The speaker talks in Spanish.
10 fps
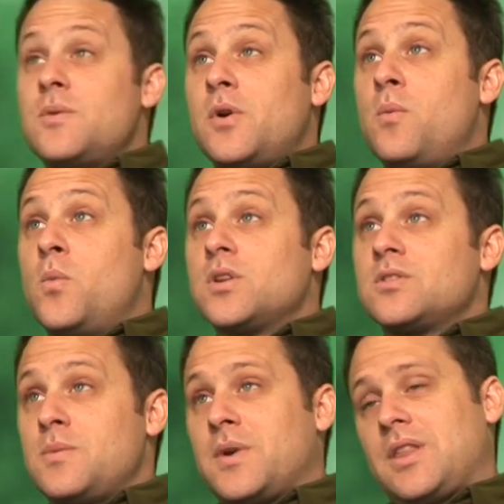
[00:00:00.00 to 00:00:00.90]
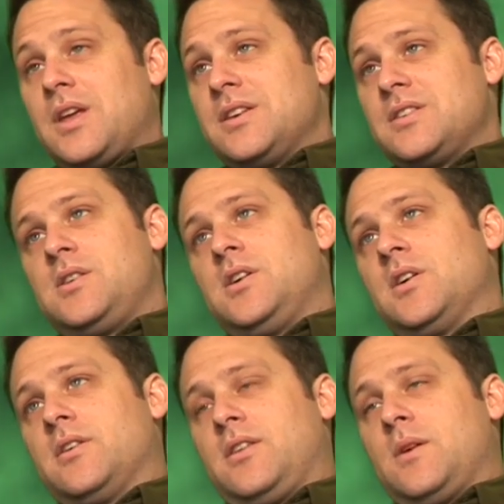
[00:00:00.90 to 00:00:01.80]
hermanos muertos, aparte, si,
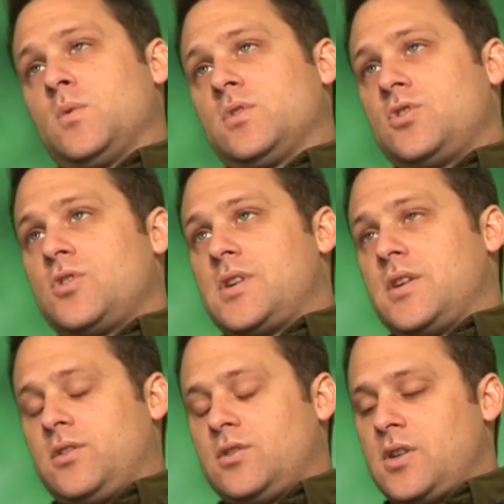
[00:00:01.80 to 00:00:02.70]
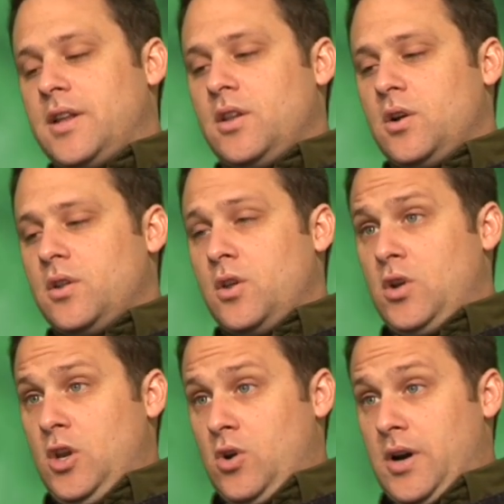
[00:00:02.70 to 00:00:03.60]
ellos, esos eran de,
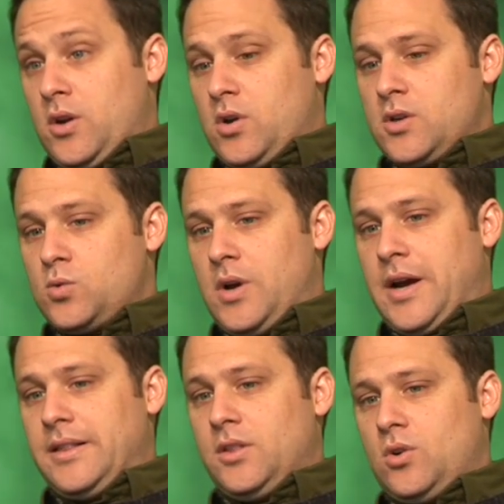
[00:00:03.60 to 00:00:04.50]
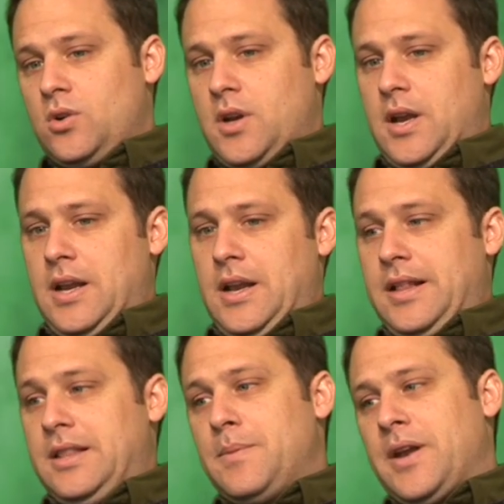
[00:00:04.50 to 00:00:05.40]
Orinoca, ¿no? que es un cantón en el
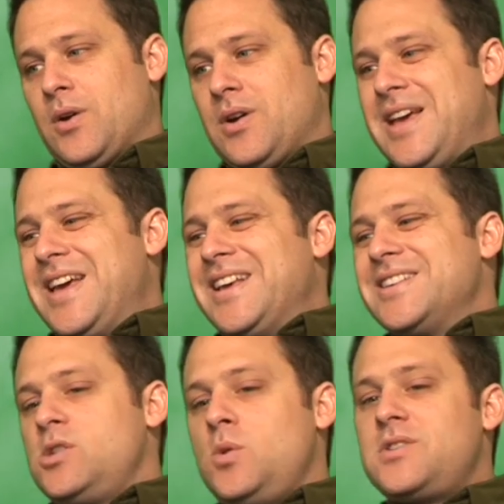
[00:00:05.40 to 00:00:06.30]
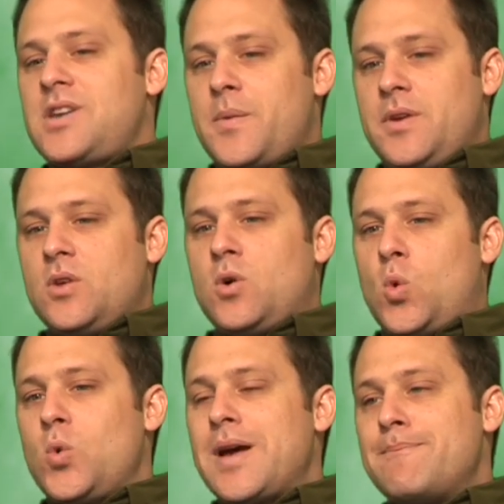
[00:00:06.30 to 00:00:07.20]
altiplano. Si hubiese habido
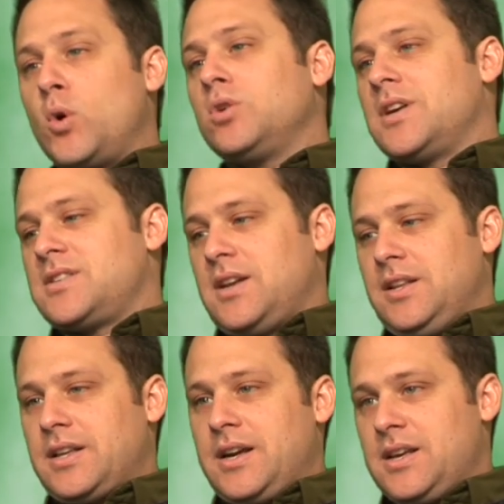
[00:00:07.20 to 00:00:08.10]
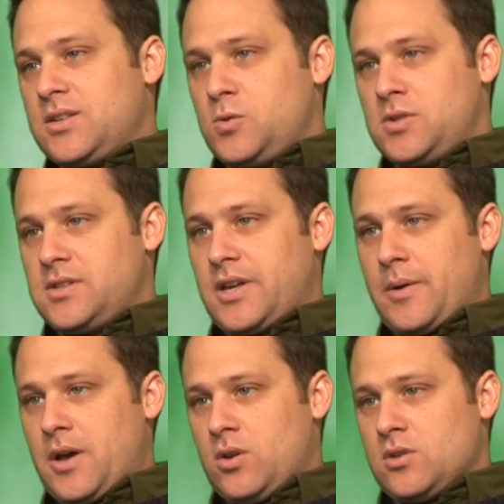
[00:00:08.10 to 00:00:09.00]
una posta sanitaria, se hubiesen
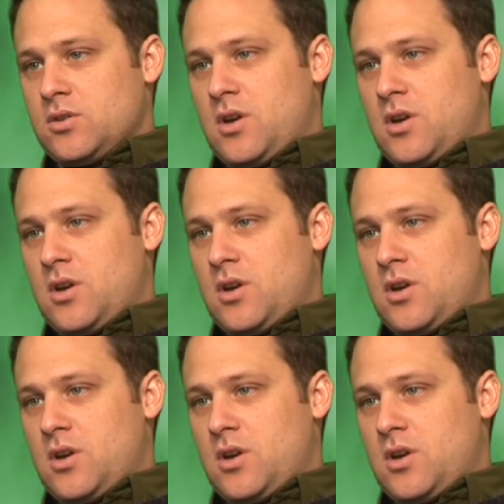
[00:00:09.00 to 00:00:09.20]
salvado.